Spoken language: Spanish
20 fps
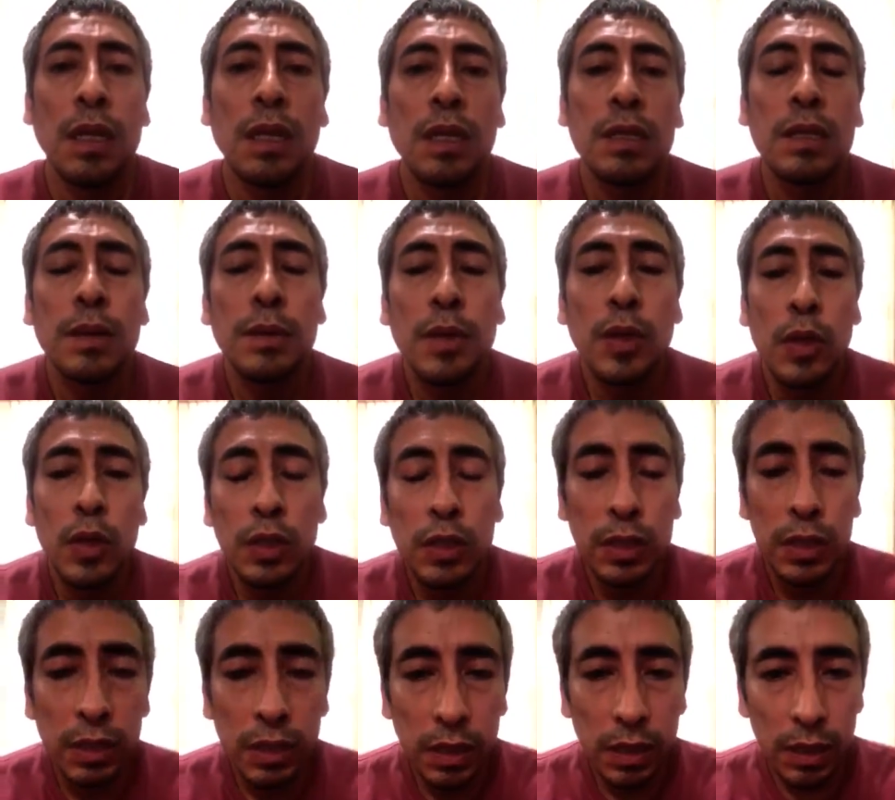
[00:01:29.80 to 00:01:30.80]
este video
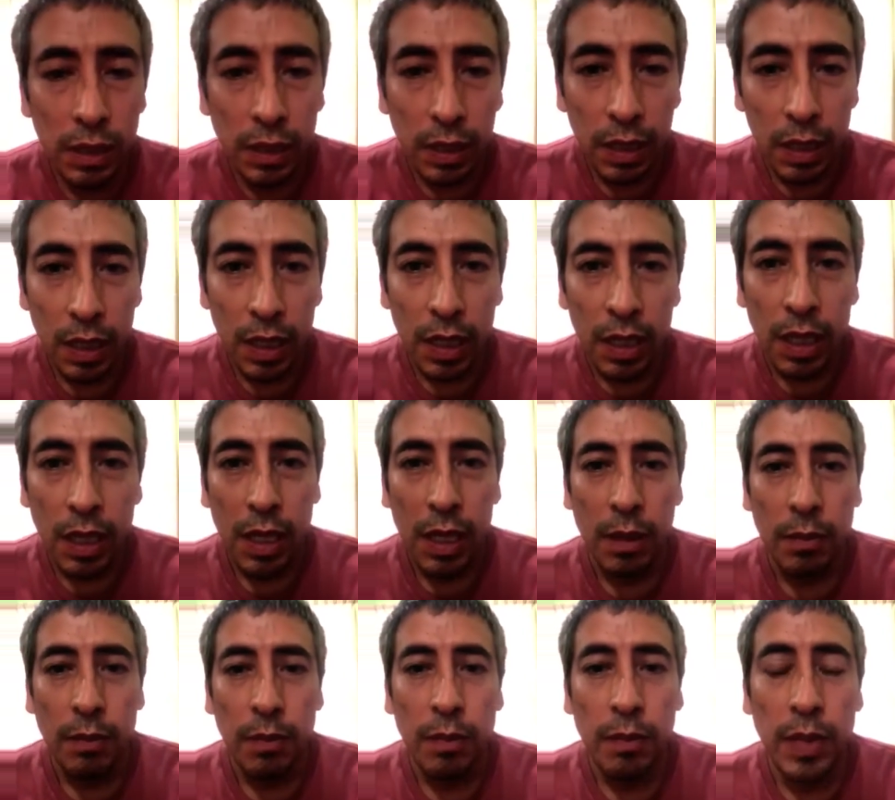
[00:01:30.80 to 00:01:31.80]
es
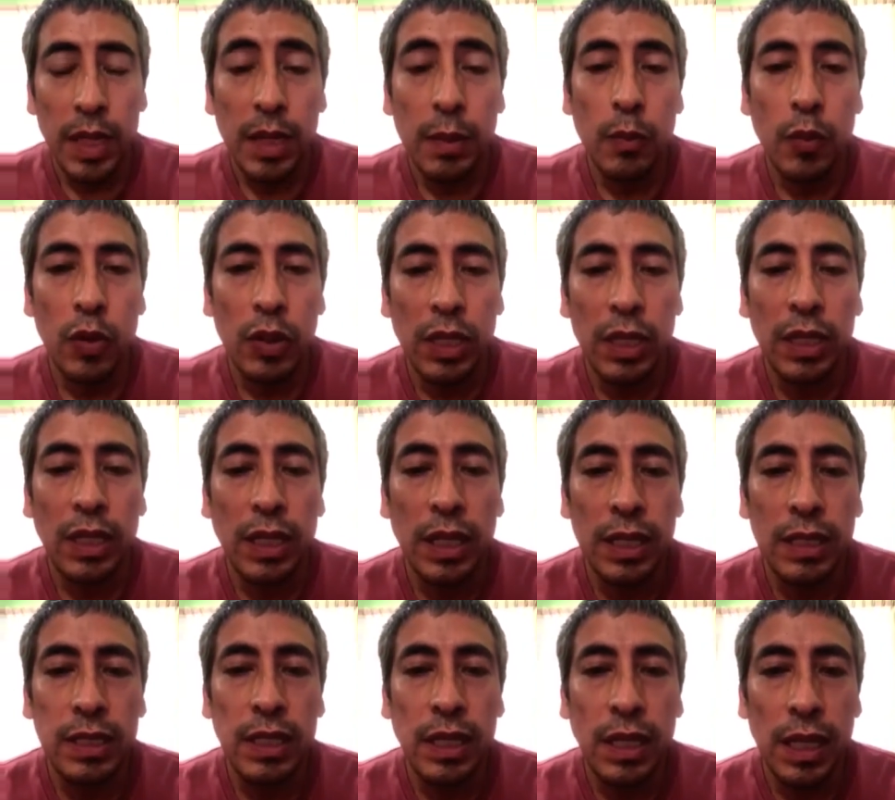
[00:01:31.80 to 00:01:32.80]
bien importante
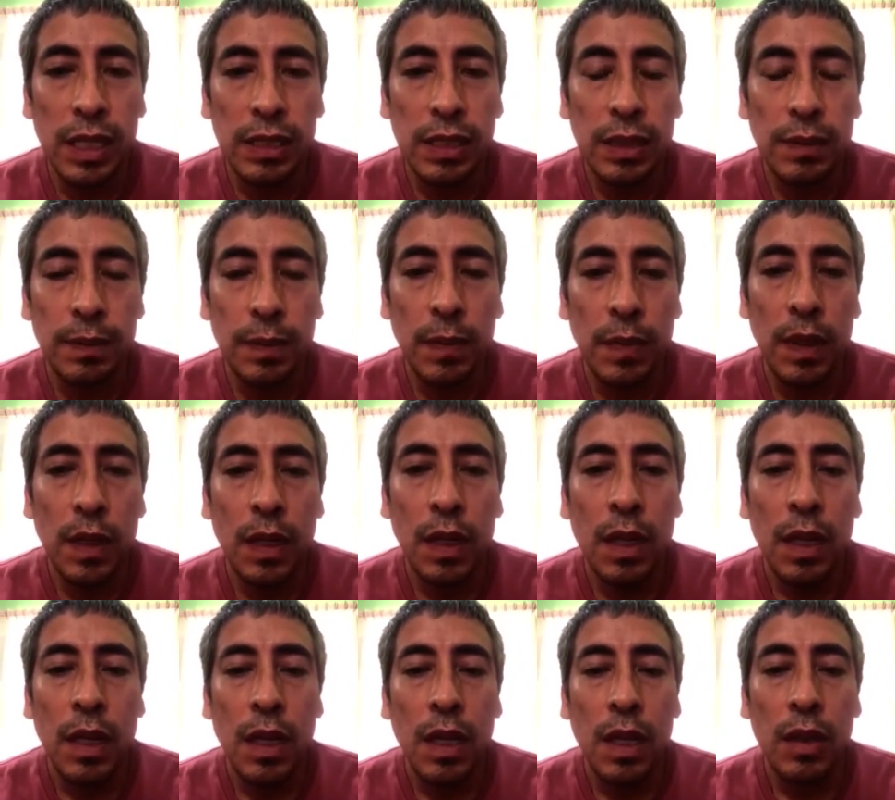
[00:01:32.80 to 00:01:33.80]
quedarse en casa,
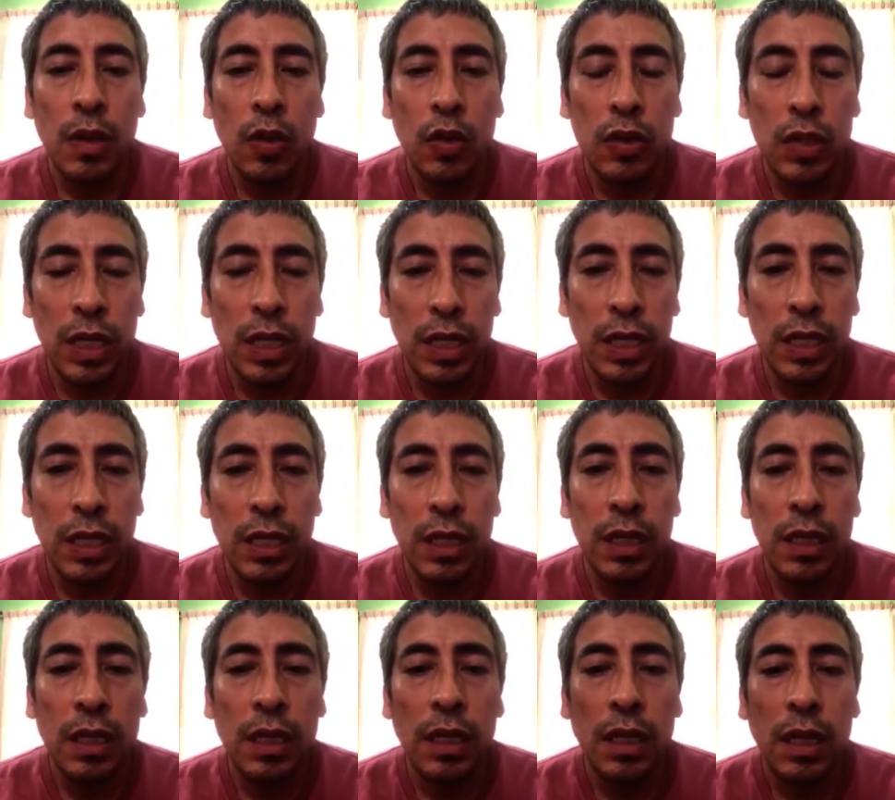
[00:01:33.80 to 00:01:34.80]
no salir,
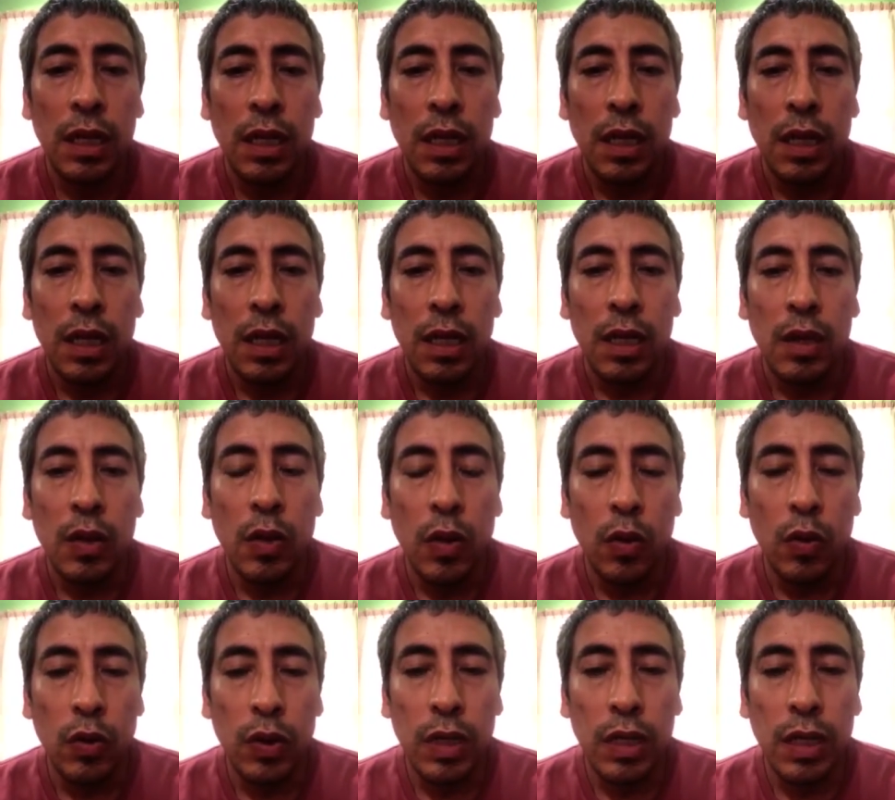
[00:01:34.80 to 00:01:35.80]
no
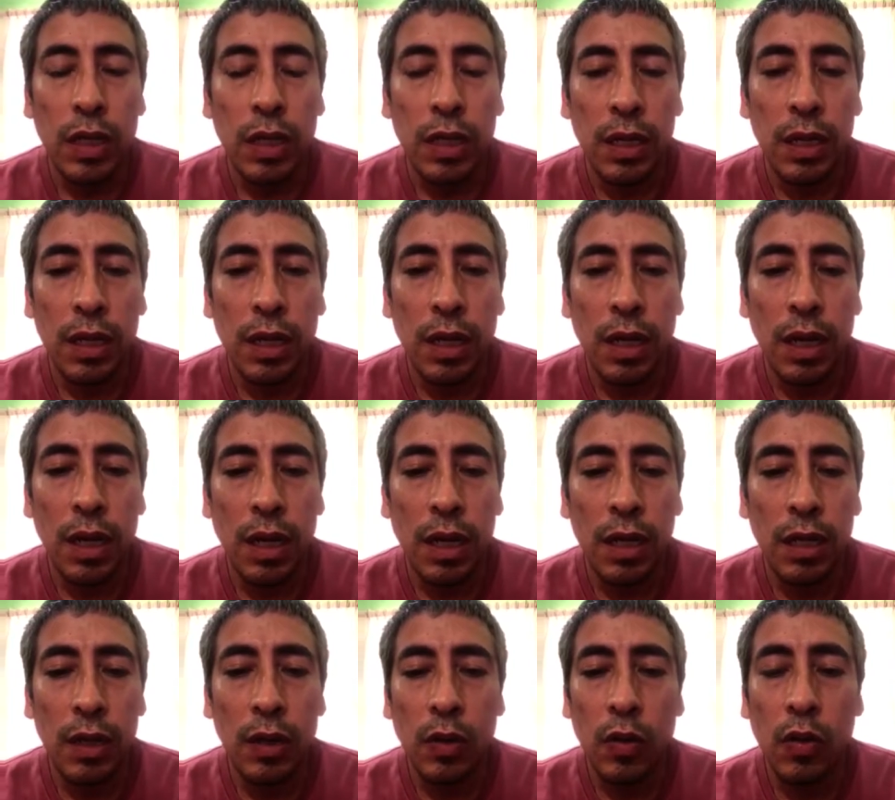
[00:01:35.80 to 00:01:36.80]
acudir a
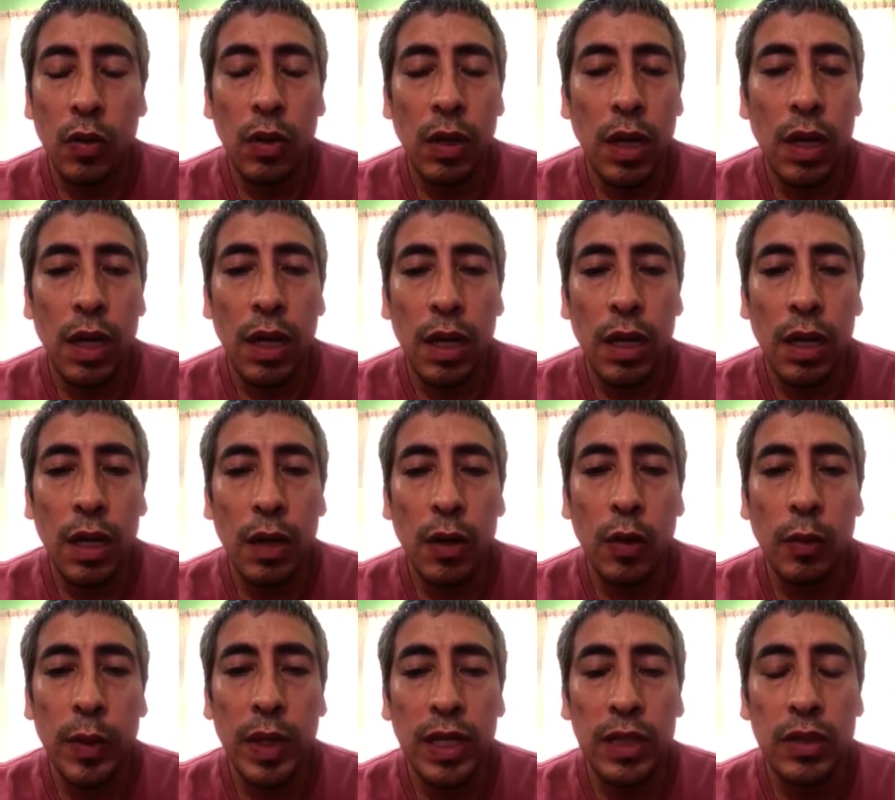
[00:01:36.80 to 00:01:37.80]
ninguna
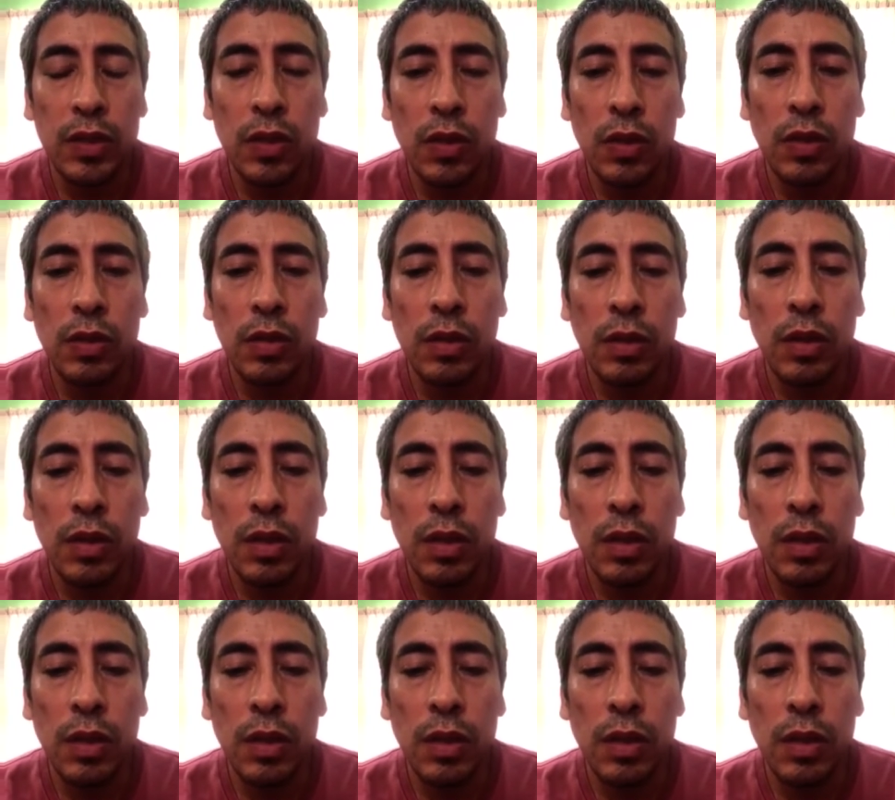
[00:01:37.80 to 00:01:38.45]
aglomeración,